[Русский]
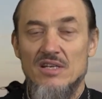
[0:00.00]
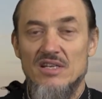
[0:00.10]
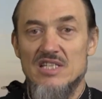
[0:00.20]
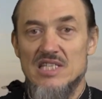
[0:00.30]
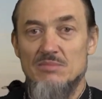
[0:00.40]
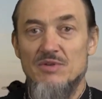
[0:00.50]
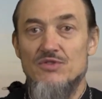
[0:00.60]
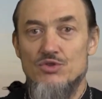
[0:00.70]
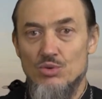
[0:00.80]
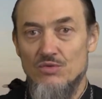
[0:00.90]
если бы
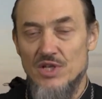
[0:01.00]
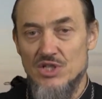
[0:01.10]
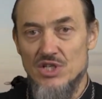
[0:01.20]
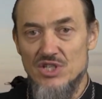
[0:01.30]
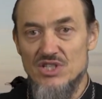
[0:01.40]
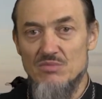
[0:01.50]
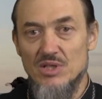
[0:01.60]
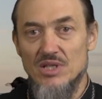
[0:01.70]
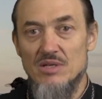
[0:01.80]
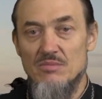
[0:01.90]
все в нашей жизни
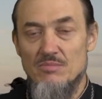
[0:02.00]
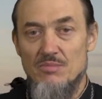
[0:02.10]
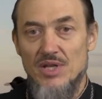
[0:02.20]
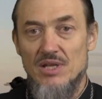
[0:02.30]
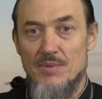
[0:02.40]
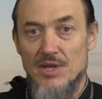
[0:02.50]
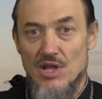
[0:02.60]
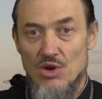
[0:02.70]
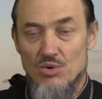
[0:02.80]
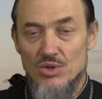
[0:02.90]
было
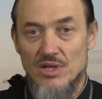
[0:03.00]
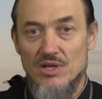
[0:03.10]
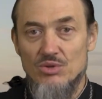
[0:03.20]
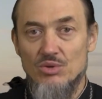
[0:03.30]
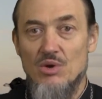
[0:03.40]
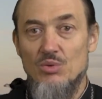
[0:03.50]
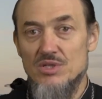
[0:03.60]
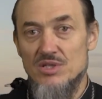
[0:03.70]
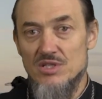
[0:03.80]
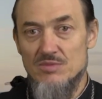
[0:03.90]
предопределенно, то какой
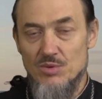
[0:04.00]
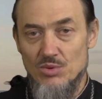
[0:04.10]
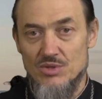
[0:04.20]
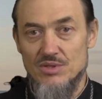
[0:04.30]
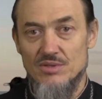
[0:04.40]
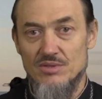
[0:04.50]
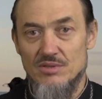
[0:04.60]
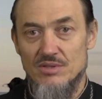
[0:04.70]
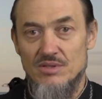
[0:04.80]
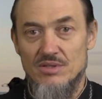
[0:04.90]
с нас спрос
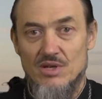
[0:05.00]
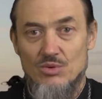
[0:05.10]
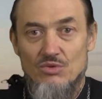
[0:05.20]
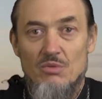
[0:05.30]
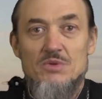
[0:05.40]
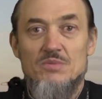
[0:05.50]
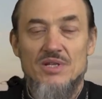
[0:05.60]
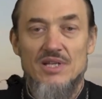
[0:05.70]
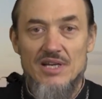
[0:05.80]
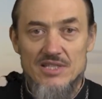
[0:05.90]
и какое, в общем-то,
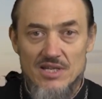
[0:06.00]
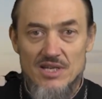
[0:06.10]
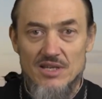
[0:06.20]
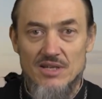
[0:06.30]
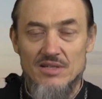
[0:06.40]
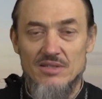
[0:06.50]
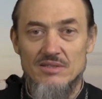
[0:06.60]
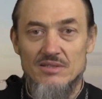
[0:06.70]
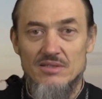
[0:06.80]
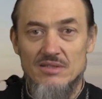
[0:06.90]
наказание,
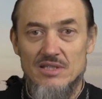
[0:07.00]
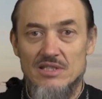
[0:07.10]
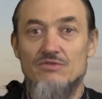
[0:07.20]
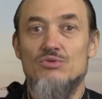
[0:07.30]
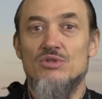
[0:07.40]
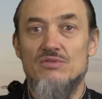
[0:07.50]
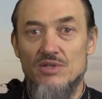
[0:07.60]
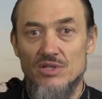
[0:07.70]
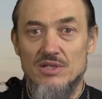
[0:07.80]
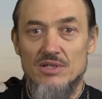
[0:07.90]
если все
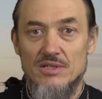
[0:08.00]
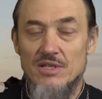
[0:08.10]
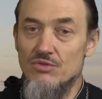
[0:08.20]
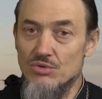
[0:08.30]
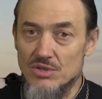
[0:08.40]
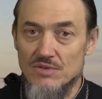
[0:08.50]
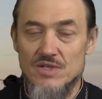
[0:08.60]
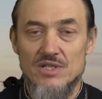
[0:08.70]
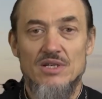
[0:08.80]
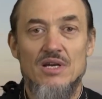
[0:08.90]
свыше? Не все
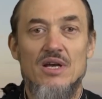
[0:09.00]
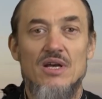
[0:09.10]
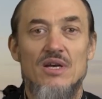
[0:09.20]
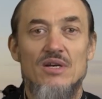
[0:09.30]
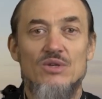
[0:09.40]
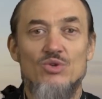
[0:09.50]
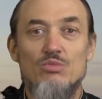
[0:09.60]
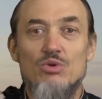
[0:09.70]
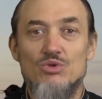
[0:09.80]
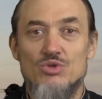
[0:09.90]
свыше. Но
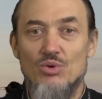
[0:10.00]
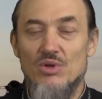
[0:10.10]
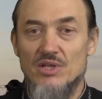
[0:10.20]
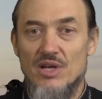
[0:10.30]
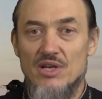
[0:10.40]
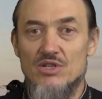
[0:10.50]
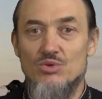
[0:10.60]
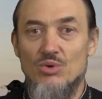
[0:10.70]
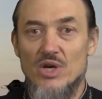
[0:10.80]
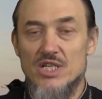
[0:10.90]
Бог устроил так,
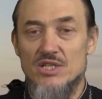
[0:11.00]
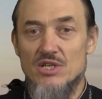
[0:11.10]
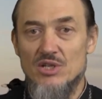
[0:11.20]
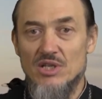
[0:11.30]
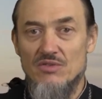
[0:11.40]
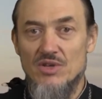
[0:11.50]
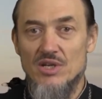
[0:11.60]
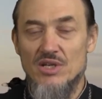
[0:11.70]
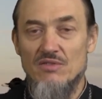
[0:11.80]
что каждый человек